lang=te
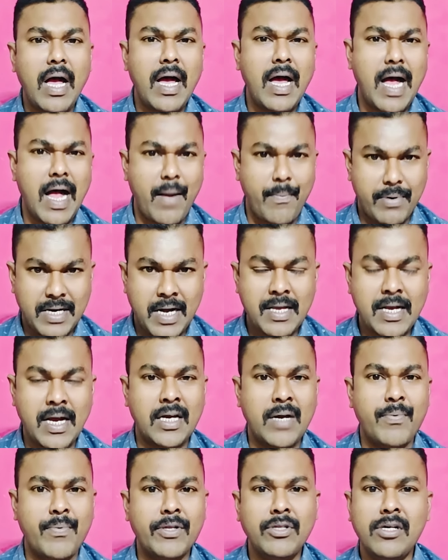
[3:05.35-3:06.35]
ఆపడానికి
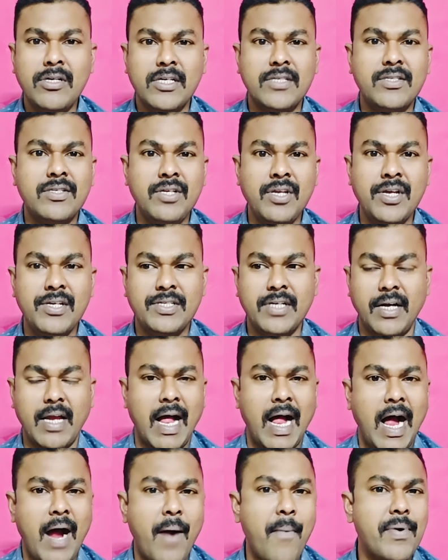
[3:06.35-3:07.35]
అన్నప్పుడు దిల్రాజ్ సీరియస్ అయ్యాడు
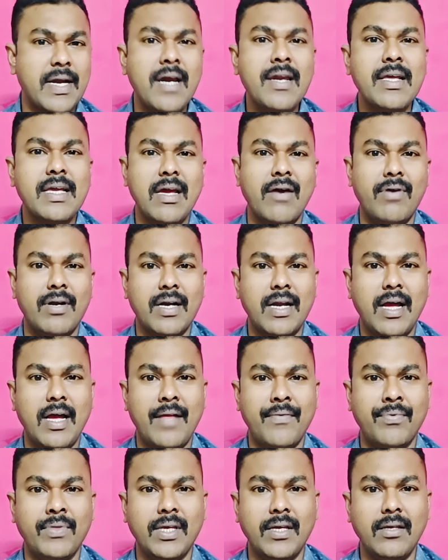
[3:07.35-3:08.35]
ఆపడానికి ఎవడరా
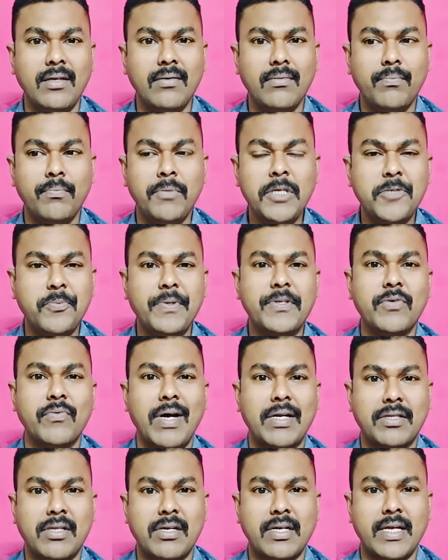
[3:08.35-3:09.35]
అంది పిచ్చి పిచ్చి
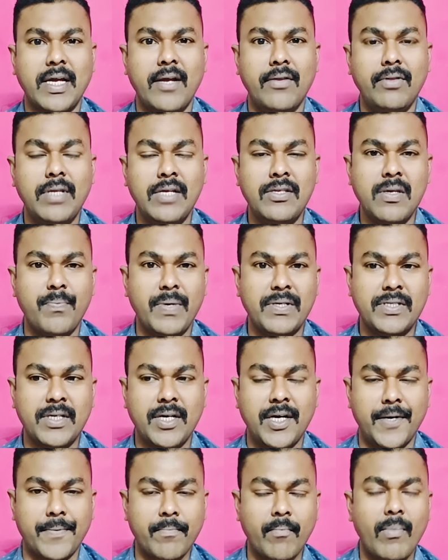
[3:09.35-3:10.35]
వార్తలు రాయొద్దు అని చెప్పేసి
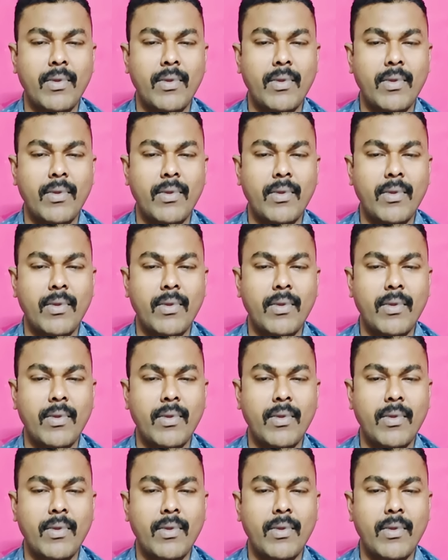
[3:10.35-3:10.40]
అన్నాడు